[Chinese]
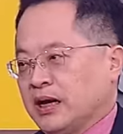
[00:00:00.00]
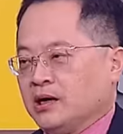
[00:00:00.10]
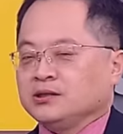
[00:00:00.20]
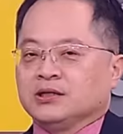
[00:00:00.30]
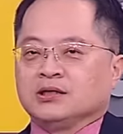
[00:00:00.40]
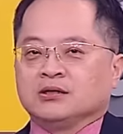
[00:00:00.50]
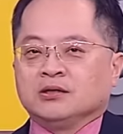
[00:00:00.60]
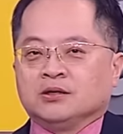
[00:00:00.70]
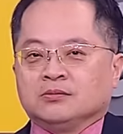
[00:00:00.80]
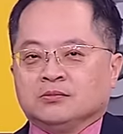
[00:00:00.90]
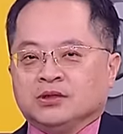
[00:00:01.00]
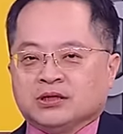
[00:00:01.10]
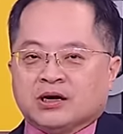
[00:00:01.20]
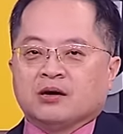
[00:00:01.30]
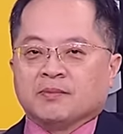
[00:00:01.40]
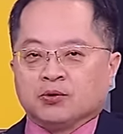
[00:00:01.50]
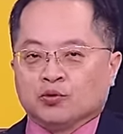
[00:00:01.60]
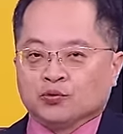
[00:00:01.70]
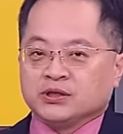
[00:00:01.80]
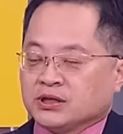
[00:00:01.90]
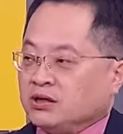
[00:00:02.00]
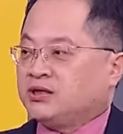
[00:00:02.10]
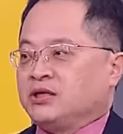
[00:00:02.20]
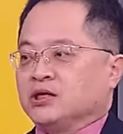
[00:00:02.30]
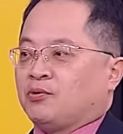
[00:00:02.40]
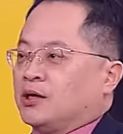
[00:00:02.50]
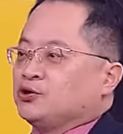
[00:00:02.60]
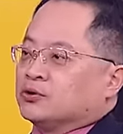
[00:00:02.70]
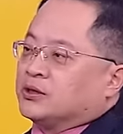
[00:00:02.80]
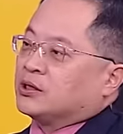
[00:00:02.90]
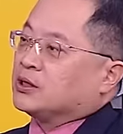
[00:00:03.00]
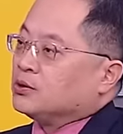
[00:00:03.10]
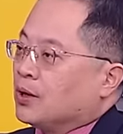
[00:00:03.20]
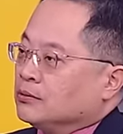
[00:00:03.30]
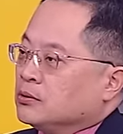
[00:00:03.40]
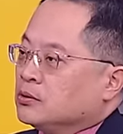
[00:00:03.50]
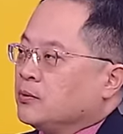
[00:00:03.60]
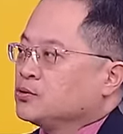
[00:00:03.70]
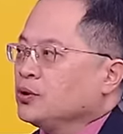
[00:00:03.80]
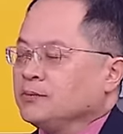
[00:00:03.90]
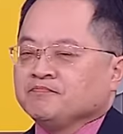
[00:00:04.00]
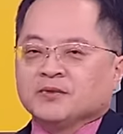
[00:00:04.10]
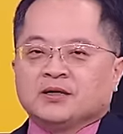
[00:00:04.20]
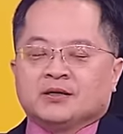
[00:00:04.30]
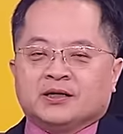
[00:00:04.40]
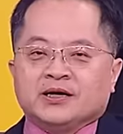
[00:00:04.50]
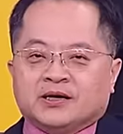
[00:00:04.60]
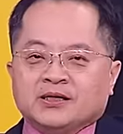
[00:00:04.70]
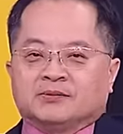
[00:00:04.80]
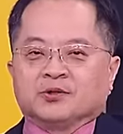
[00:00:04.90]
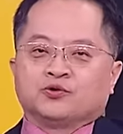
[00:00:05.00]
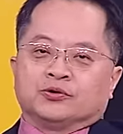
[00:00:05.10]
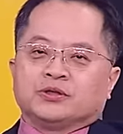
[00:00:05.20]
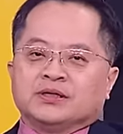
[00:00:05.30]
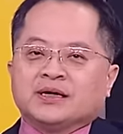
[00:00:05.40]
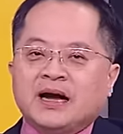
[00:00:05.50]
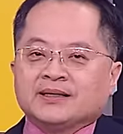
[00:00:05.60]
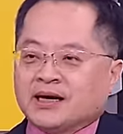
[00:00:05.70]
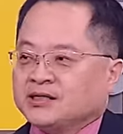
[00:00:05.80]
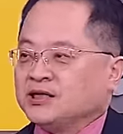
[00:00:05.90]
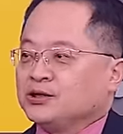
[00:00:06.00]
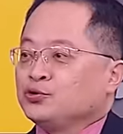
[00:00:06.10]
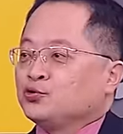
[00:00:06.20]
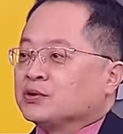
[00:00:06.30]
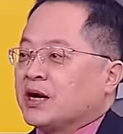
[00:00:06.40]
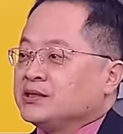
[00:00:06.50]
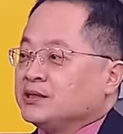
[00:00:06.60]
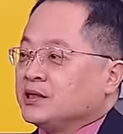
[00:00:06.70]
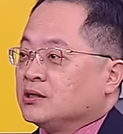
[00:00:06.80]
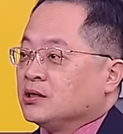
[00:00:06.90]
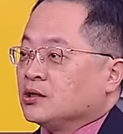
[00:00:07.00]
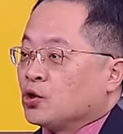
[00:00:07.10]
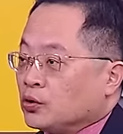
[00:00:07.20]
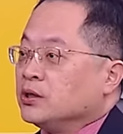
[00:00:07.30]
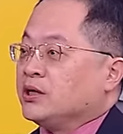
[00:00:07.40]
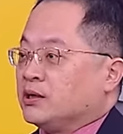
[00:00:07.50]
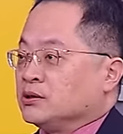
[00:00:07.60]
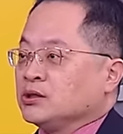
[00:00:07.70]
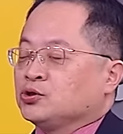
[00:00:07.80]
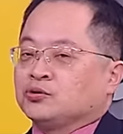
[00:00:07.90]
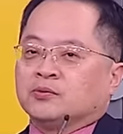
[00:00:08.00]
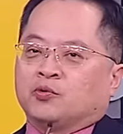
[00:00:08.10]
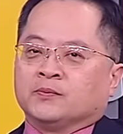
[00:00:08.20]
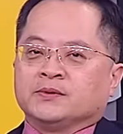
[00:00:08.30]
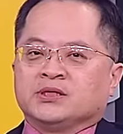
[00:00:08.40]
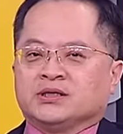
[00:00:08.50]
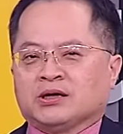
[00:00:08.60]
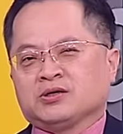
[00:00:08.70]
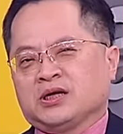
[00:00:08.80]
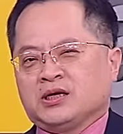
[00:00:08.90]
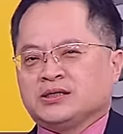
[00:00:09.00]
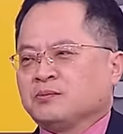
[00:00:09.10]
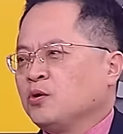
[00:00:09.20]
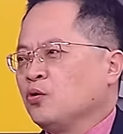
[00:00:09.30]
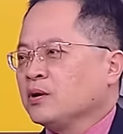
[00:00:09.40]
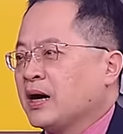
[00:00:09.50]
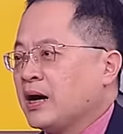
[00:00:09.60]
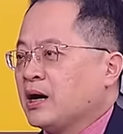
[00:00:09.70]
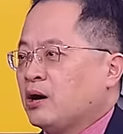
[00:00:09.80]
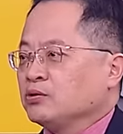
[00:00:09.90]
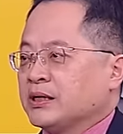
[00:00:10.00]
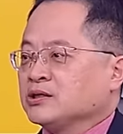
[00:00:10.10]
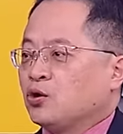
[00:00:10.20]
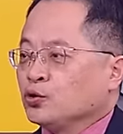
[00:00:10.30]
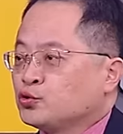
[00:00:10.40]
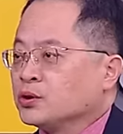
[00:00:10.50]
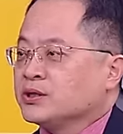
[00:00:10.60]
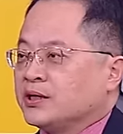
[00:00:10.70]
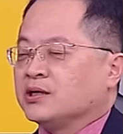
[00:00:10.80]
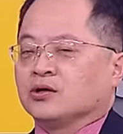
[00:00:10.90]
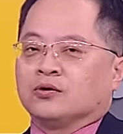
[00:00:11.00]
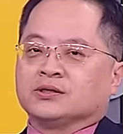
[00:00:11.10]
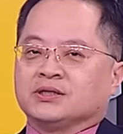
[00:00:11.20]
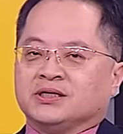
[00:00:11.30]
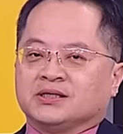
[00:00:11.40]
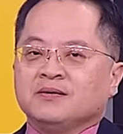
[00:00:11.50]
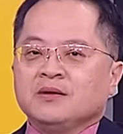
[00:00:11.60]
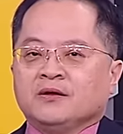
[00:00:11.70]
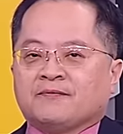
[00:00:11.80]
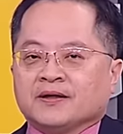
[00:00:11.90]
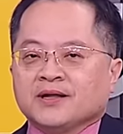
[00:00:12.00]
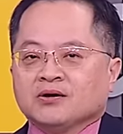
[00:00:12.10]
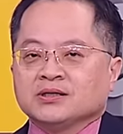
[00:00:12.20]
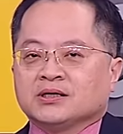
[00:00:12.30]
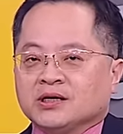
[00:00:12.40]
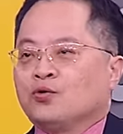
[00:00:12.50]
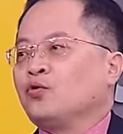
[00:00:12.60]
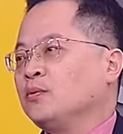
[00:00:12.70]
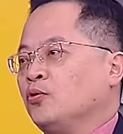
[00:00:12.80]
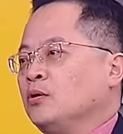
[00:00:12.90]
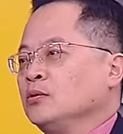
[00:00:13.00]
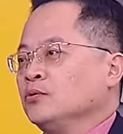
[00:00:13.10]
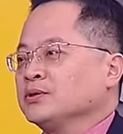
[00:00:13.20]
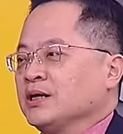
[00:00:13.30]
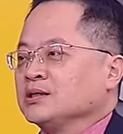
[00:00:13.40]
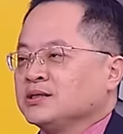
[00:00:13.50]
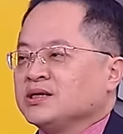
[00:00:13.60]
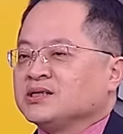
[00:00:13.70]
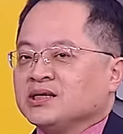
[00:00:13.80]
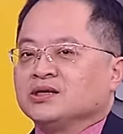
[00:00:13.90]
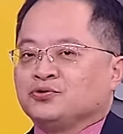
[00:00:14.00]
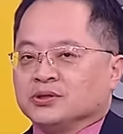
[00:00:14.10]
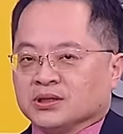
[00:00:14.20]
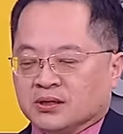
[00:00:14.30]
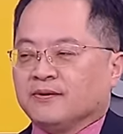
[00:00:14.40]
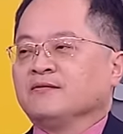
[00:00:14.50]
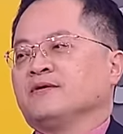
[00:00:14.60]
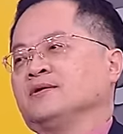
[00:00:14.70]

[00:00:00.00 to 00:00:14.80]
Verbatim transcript: 大，而且呢，你只要看到美国股市只要一跌的话，就有人要提款，对不对？所以你也可以怎么做，就是看台积电去做台积电的一个供应链，就是就我们之前讲过，像类似像宏康啊，或像是宏硕这一类的公司，其实反倒是更活泼。我想呢，这也是一个选择的一个方法。